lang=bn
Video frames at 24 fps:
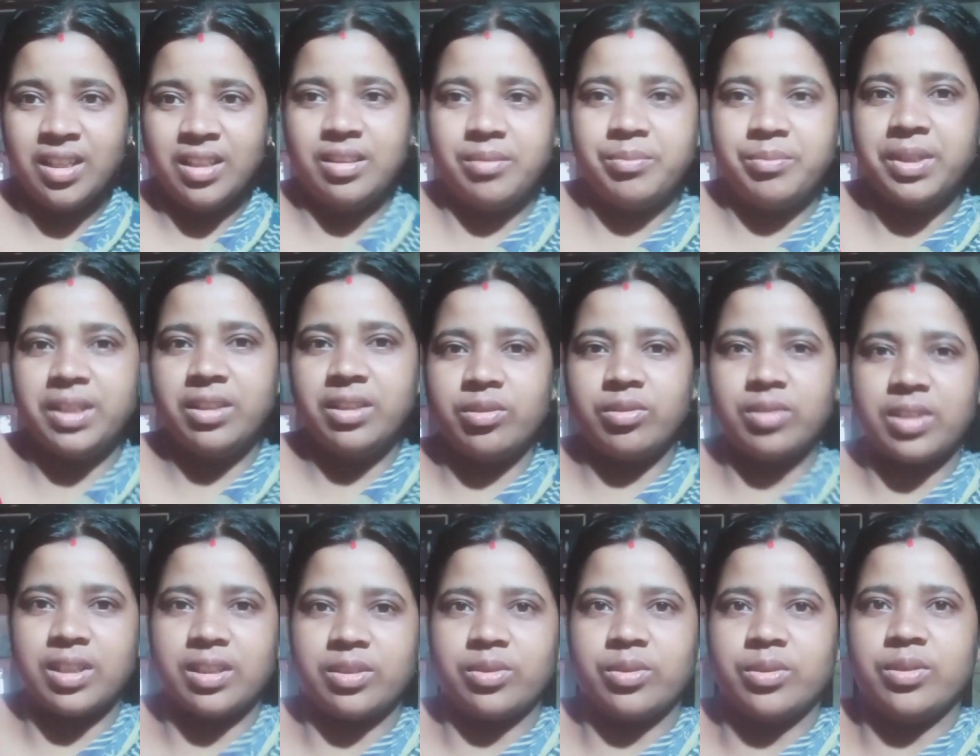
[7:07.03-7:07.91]

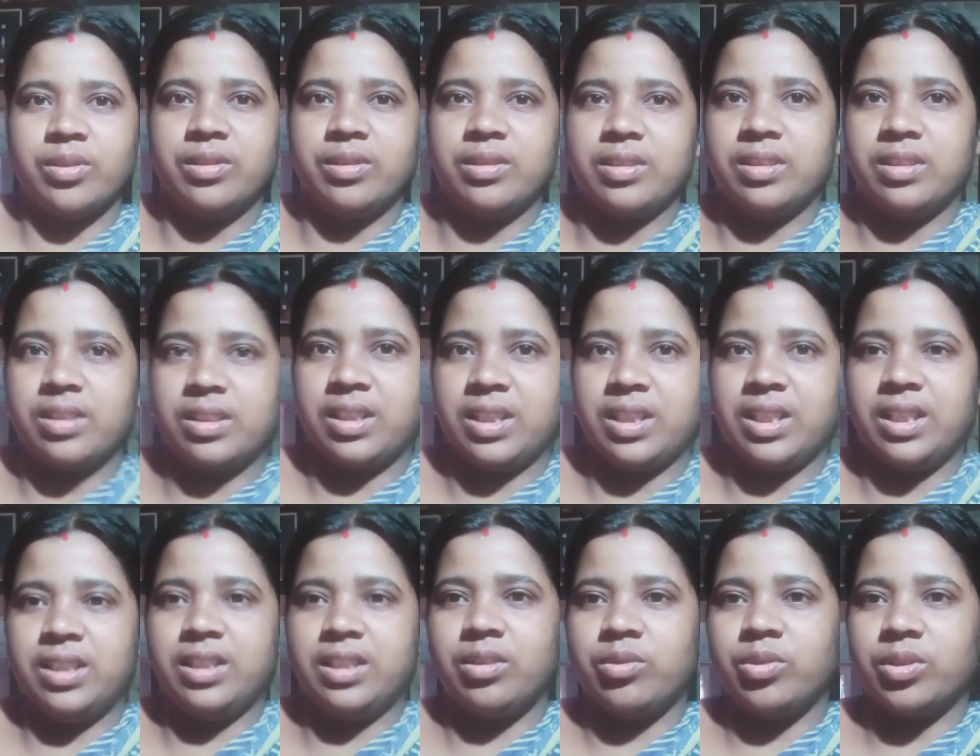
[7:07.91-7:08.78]
ভিডিওটা তো
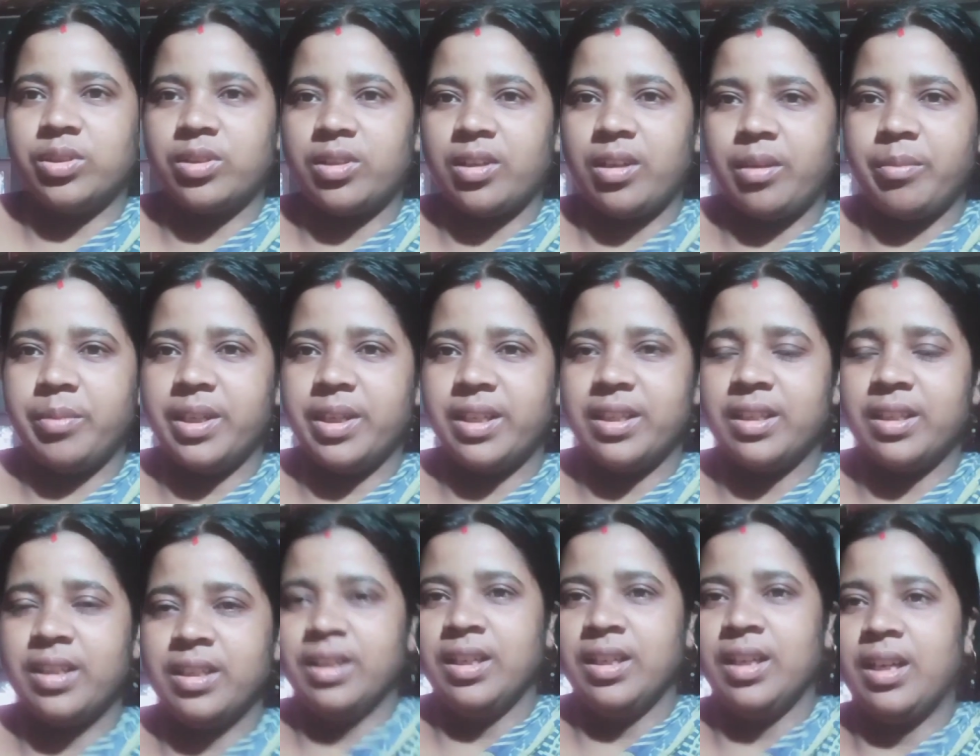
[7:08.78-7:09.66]
রেডি করতে হবে
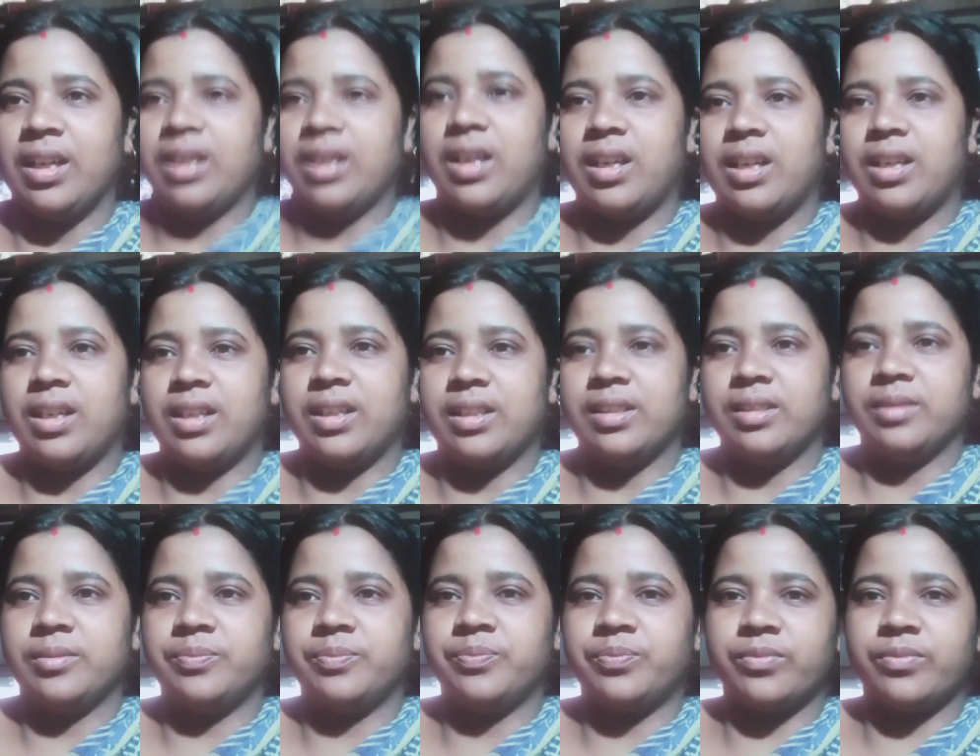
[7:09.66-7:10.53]
আর
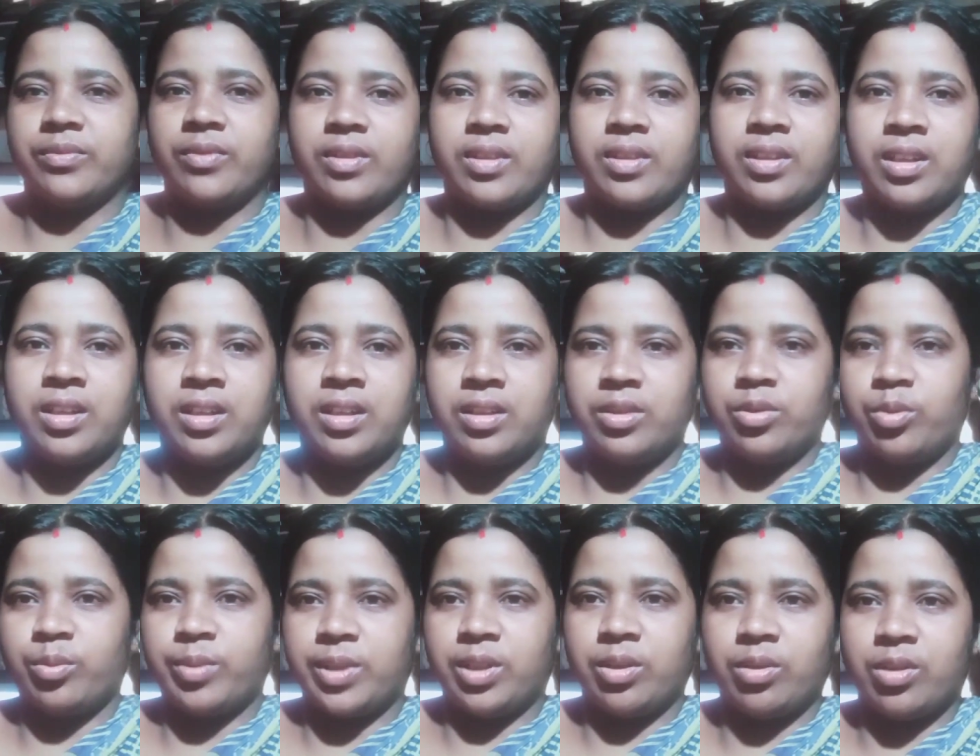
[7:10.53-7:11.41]

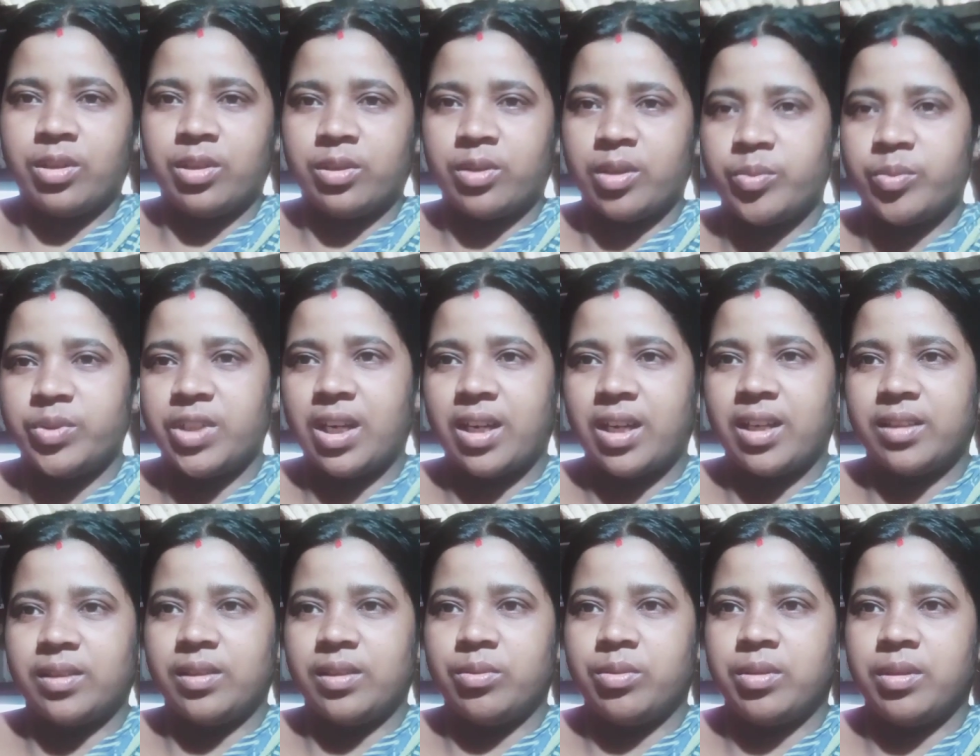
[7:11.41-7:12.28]
তোমাদের ঘরে সব
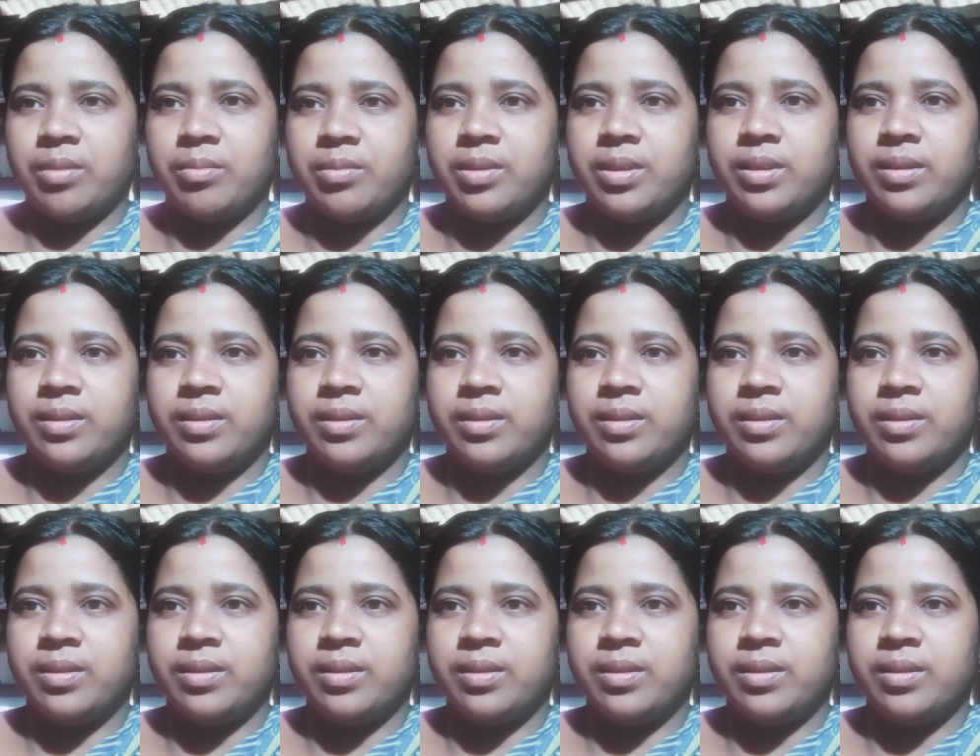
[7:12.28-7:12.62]
জানাতেও হবে